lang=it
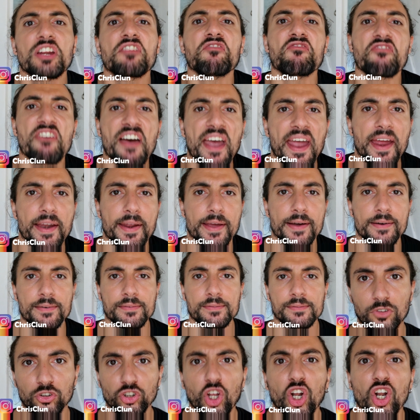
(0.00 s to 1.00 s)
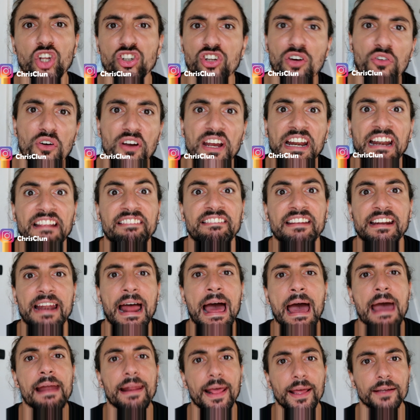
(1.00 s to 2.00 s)
in ferie. Non lo so, vuoi
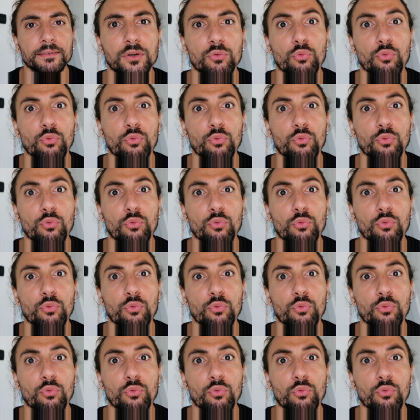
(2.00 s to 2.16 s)
grandinare?